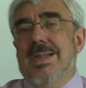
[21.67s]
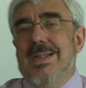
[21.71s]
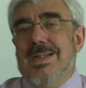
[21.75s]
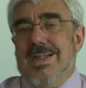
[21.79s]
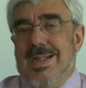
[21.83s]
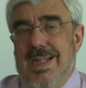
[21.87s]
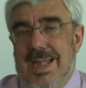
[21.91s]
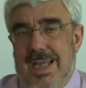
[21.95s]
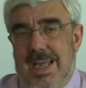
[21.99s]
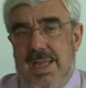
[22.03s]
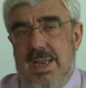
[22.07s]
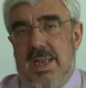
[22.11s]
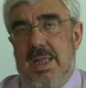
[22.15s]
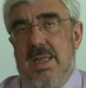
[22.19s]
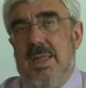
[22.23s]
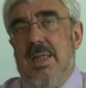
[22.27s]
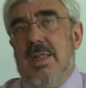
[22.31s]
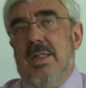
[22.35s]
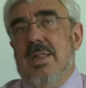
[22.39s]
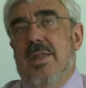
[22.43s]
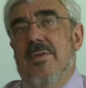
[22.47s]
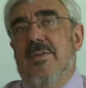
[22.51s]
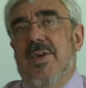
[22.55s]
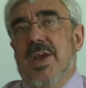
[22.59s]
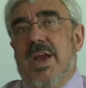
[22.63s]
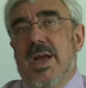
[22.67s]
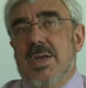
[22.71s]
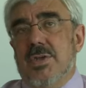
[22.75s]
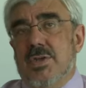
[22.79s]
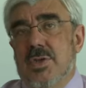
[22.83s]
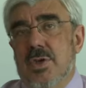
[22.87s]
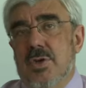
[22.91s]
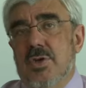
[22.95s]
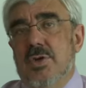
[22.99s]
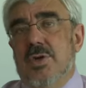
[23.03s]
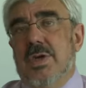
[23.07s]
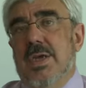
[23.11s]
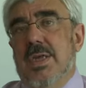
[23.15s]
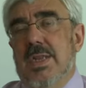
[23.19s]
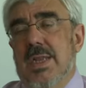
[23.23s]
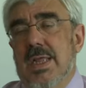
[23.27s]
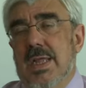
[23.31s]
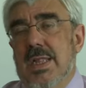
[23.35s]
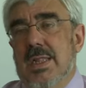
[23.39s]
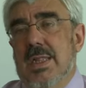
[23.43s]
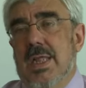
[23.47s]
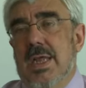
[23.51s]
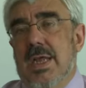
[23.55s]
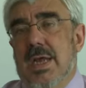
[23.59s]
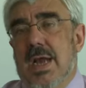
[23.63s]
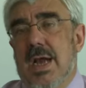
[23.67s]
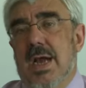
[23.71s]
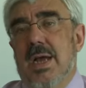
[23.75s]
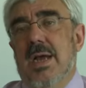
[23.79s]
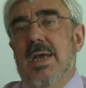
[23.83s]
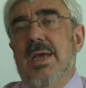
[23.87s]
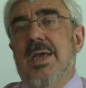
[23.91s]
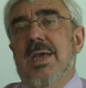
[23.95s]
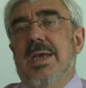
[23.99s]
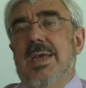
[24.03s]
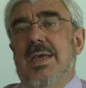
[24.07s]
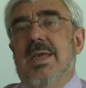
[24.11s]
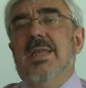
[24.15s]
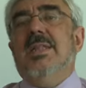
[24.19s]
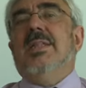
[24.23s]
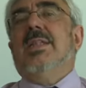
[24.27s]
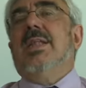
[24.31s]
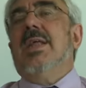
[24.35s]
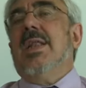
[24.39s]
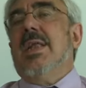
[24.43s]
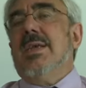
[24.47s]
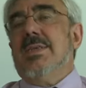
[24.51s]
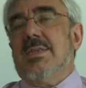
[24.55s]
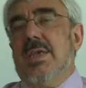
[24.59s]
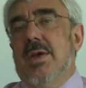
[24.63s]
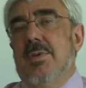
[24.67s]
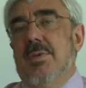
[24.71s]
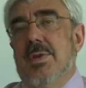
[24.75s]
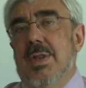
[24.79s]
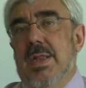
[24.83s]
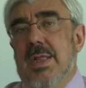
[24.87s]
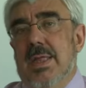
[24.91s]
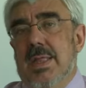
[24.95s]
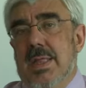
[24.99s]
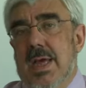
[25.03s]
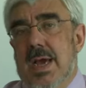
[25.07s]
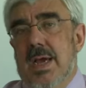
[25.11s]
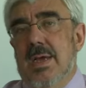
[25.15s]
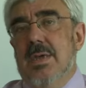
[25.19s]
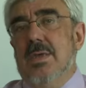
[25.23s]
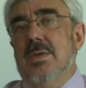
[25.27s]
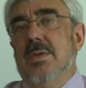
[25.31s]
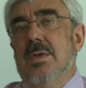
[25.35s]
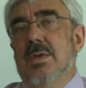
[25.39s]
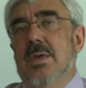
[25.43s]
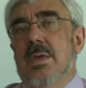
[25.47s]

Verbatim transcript: tiene identificación genética y trazabilidad,